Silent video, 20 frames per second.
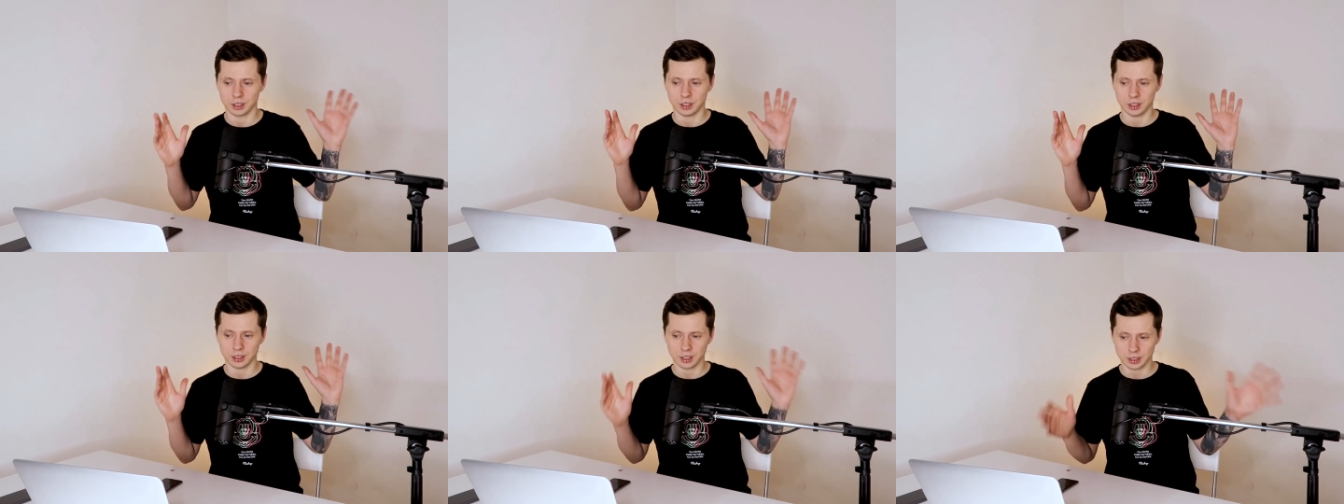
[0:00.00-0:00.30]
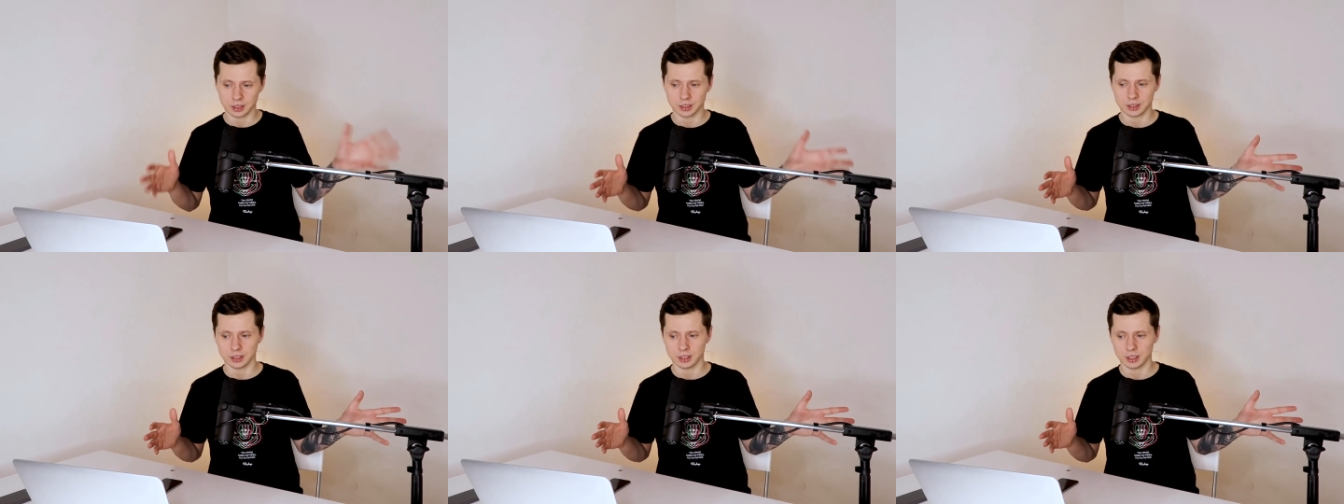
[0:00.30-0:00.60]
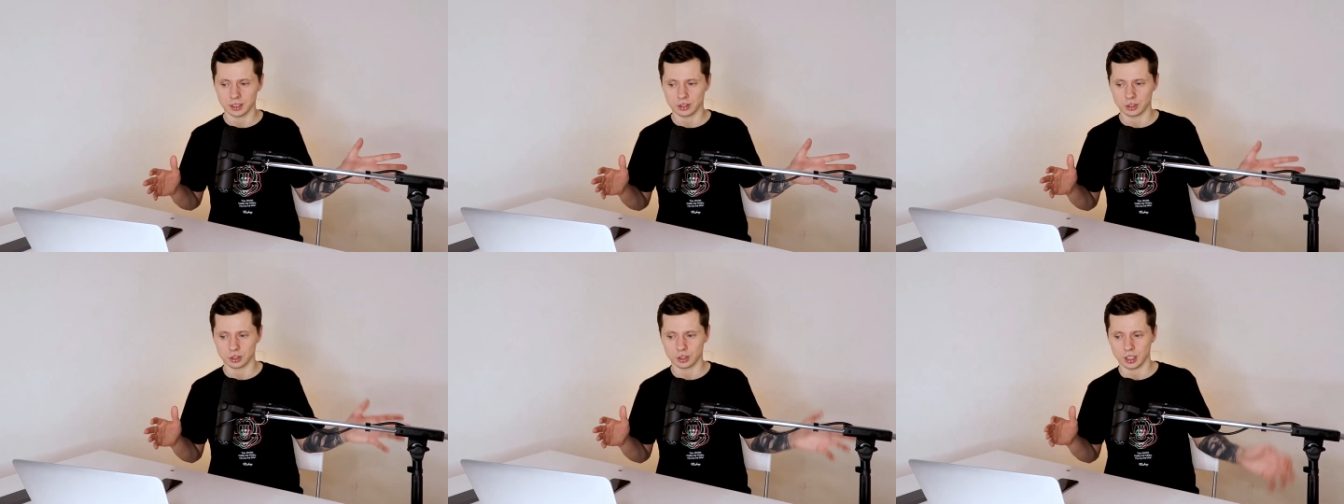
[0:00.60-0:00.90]
не надо
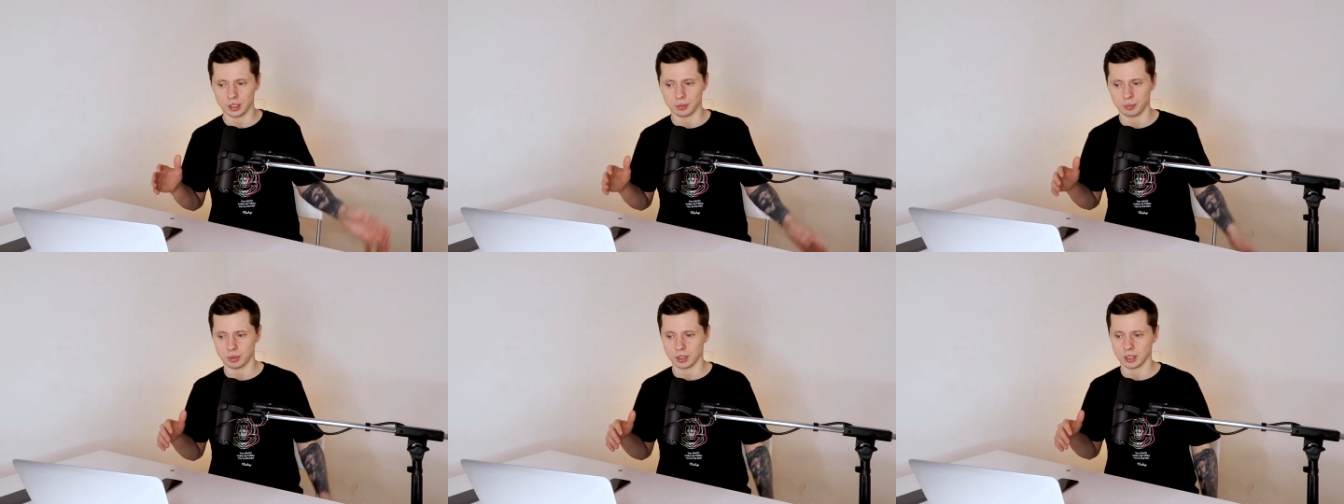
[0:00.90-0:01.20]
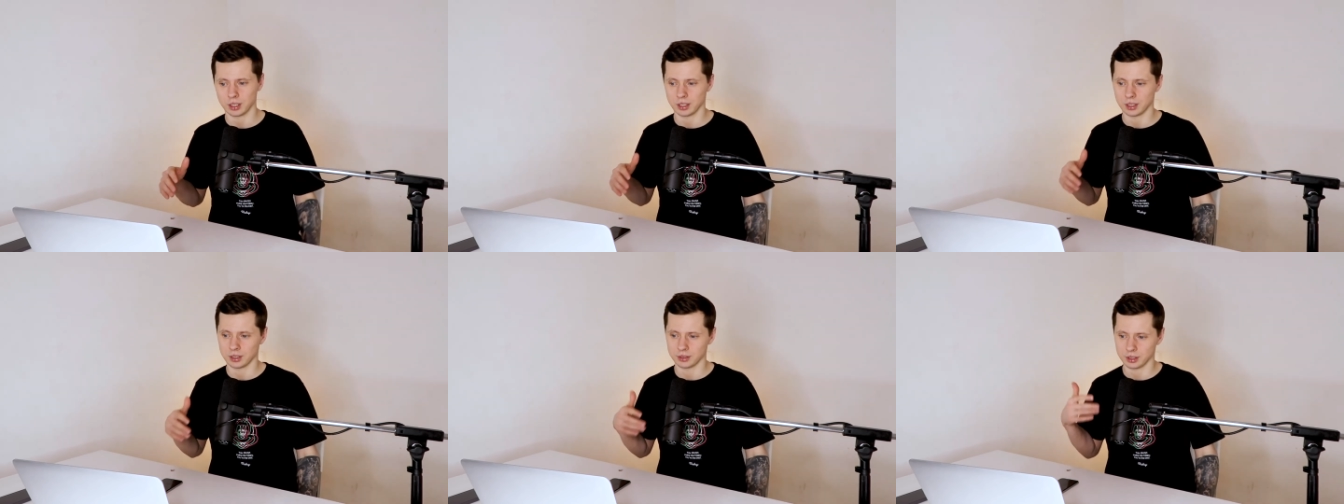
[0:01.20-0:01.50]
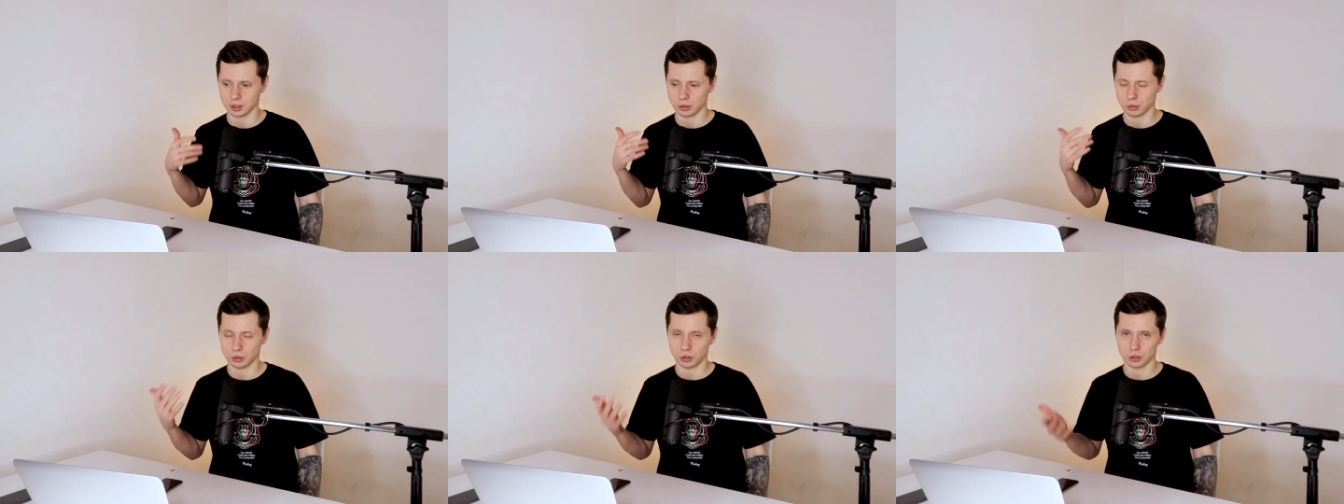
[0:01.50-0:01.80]
сидеть и ждать, пока
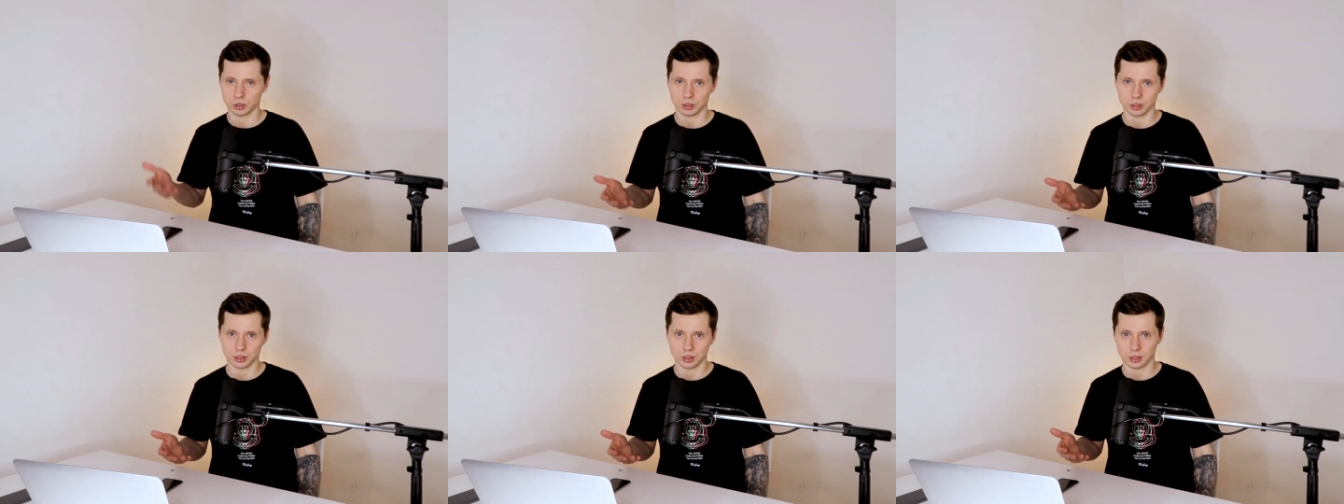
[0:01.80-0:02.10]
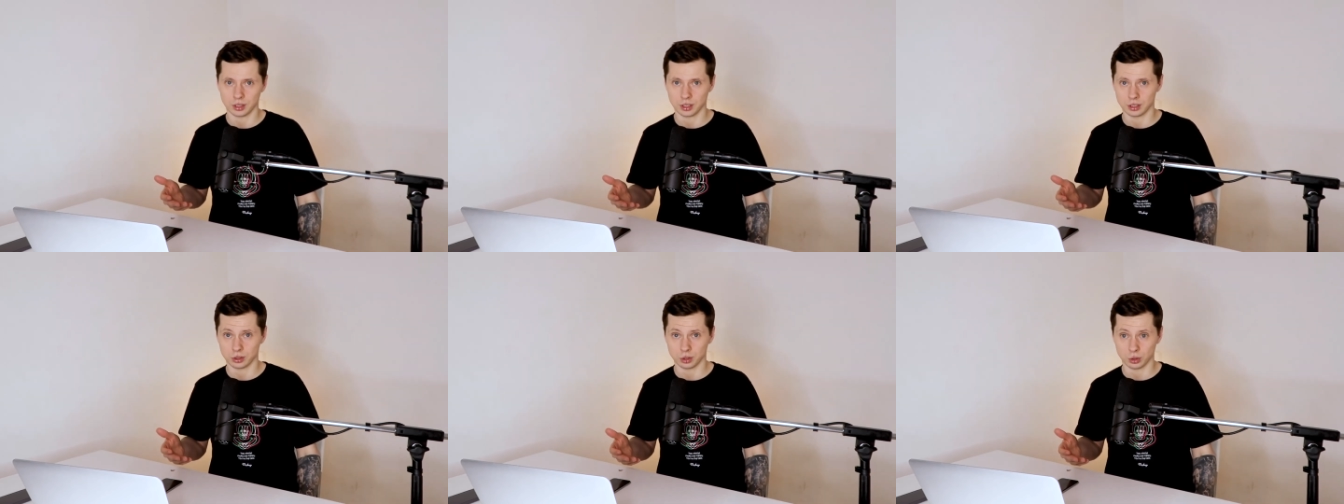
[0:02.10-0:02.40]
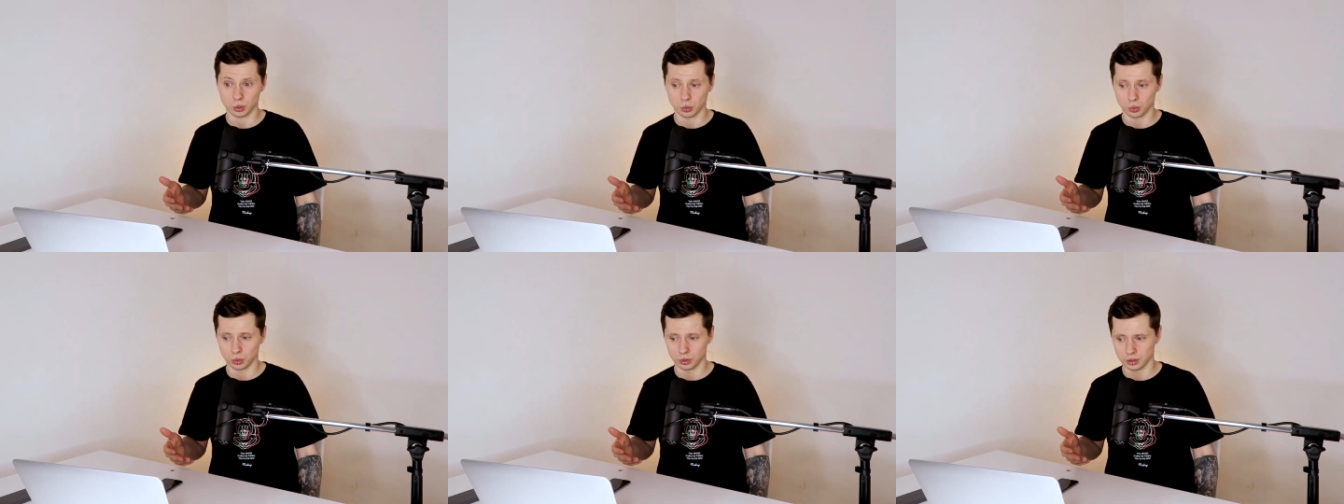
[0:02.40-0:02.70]
закончится тест
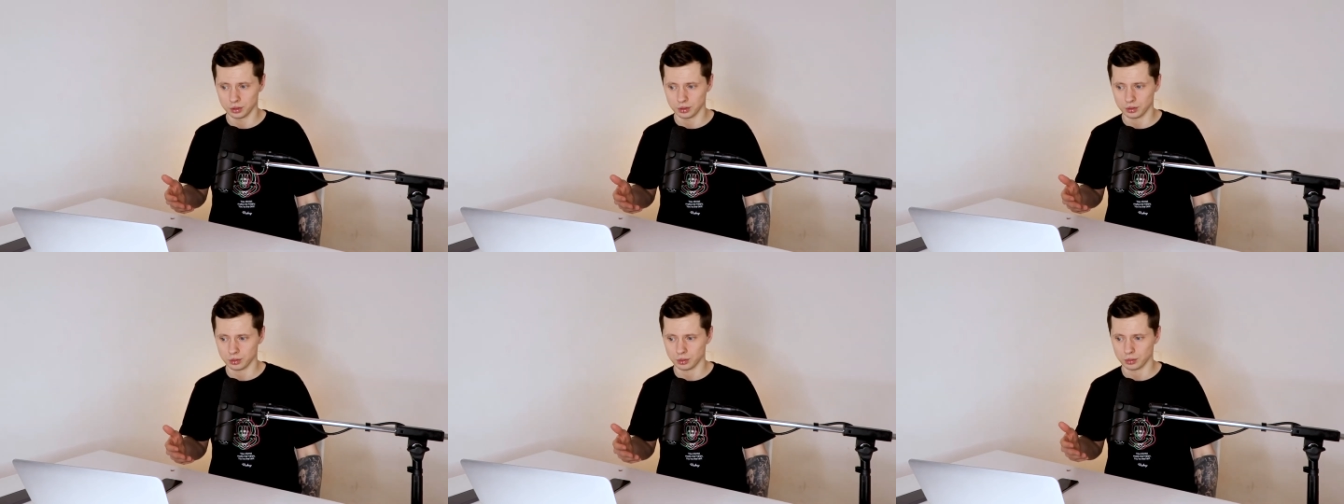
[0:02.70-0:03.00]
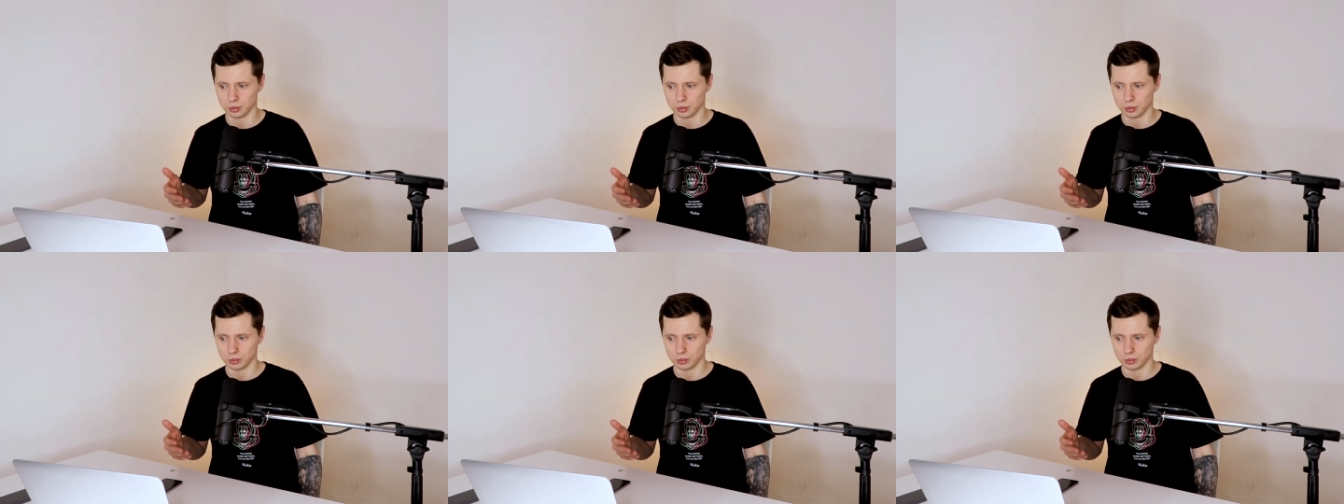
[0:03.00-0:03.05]
кода,